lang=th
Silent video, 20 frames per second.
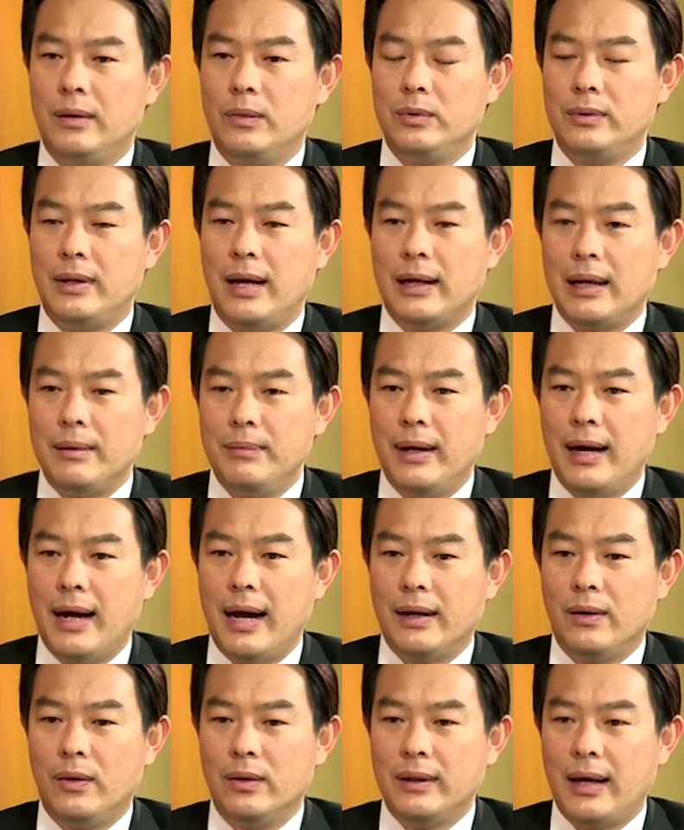อุตสาหกรรมอาหา
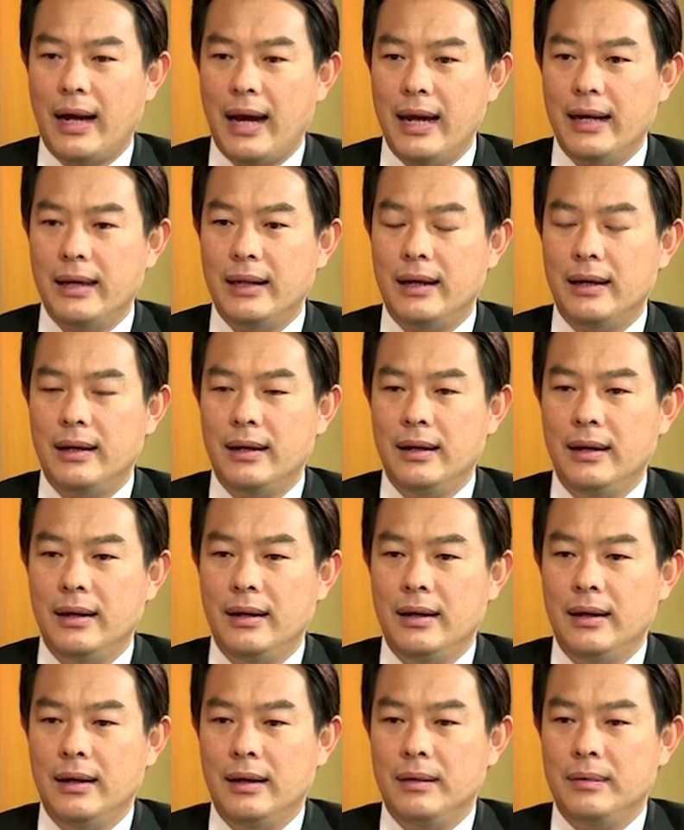รของไทยเนี่ย
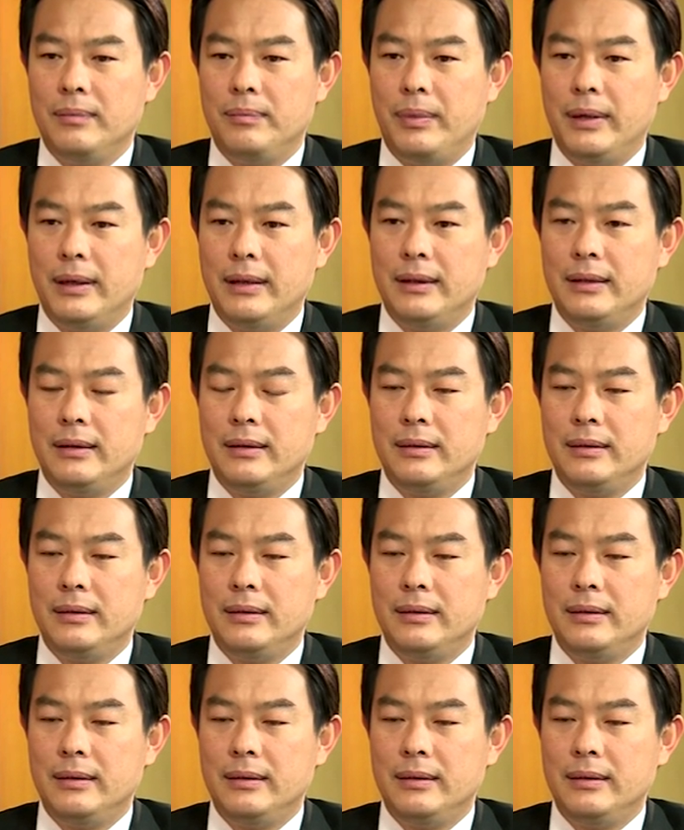เป็น